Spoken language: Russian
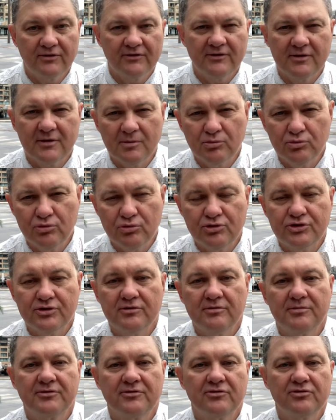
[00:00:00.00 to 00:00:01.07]
Кстати, на
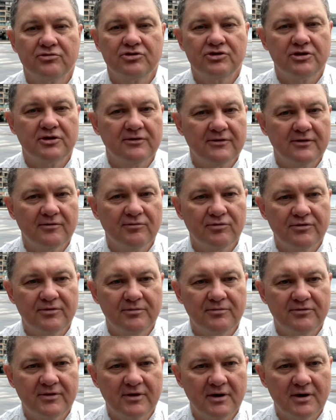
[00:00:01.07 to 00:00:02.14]
будущее вам скажу,
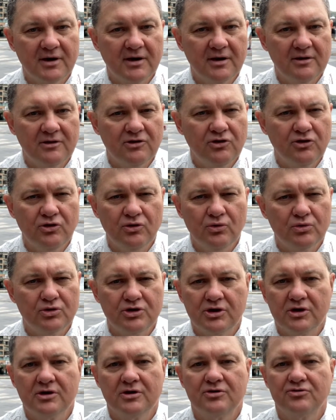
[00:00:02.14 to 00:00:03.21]
482 не
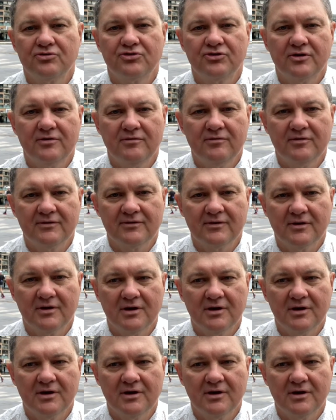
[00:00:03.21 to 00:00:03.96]
очень хорошая виза.